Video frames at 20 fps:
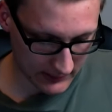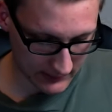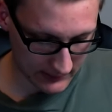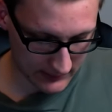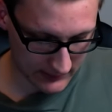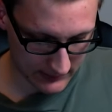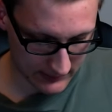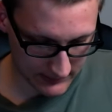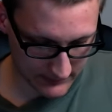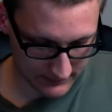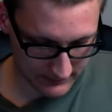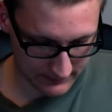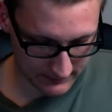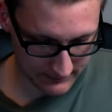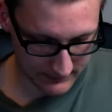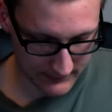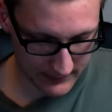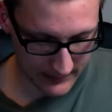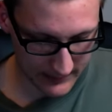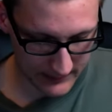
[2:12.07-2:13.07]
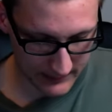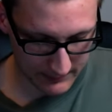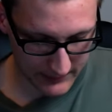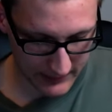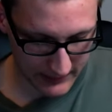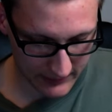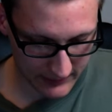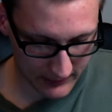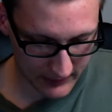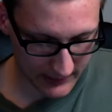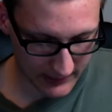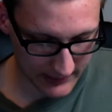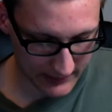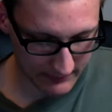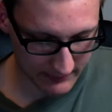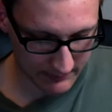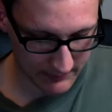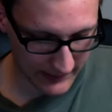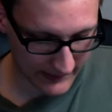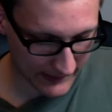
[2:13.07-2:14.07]
Ähm, dann nimmt er halt
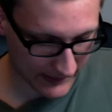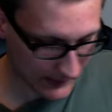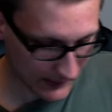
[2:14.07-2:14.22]
ein Messer,